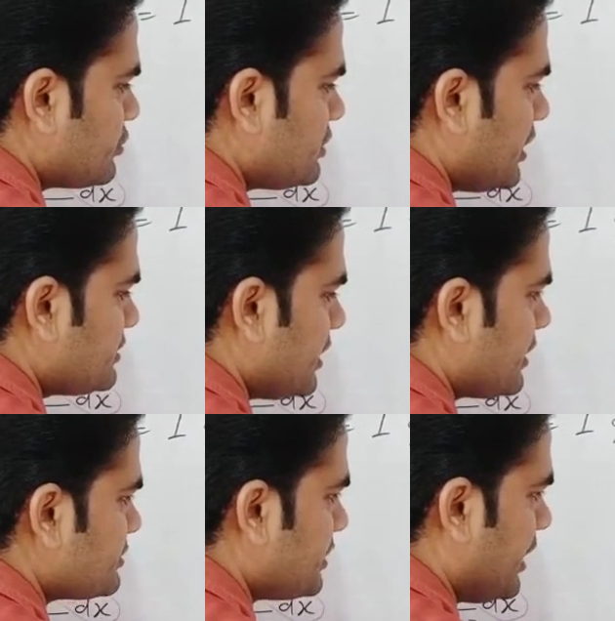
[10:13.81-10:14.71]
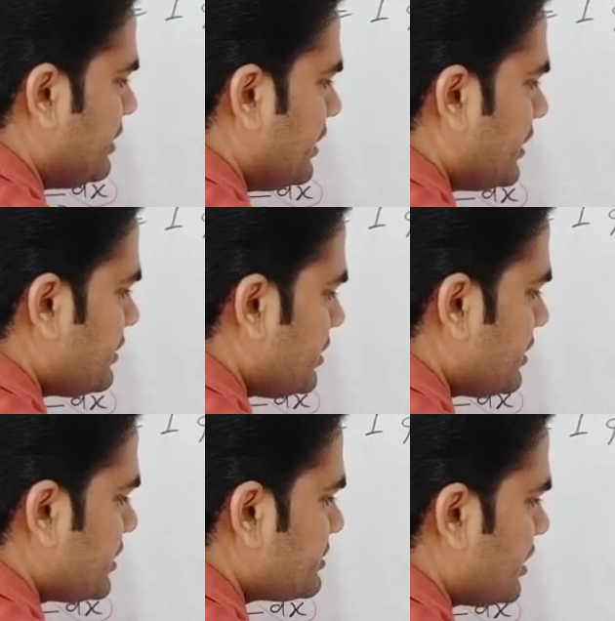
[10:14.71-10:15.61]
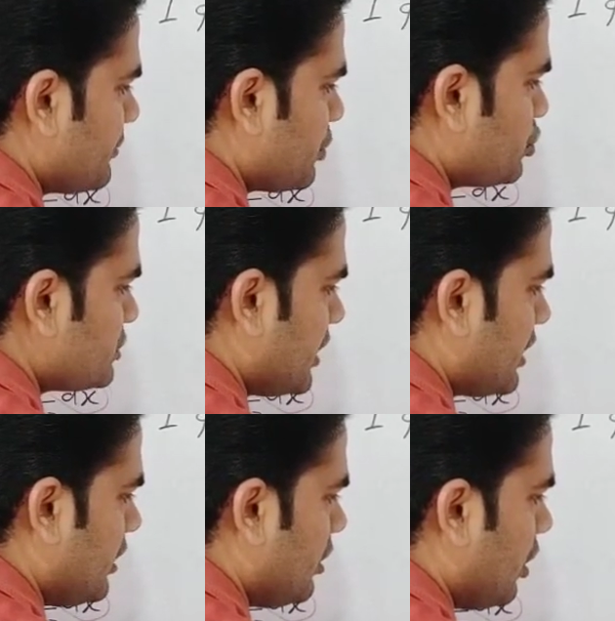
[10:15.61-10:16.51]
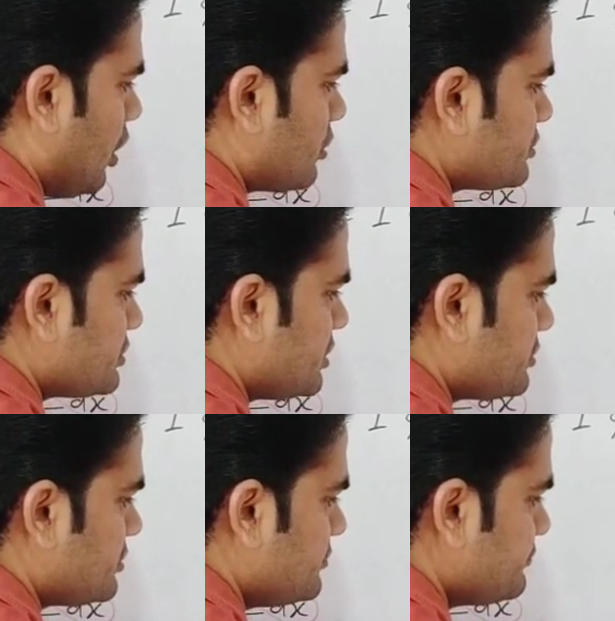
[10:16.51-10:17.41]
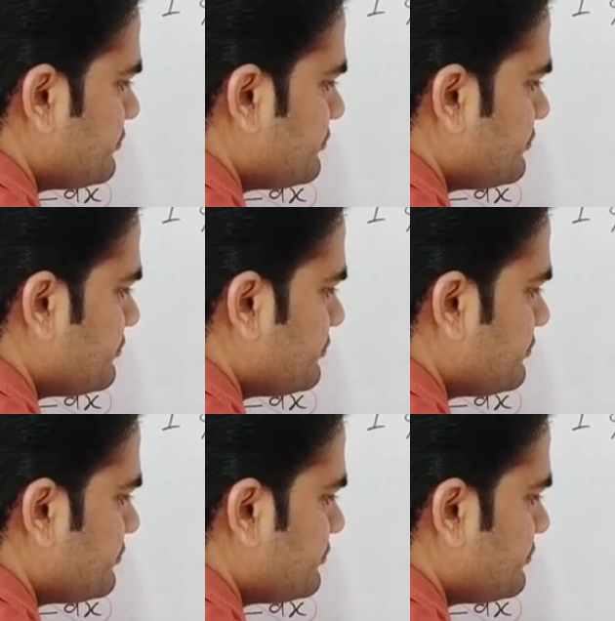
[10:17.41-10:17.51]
तो ये आ जाएगा साइन टी के स्थान पर हो जाएगा लॉग सिक्स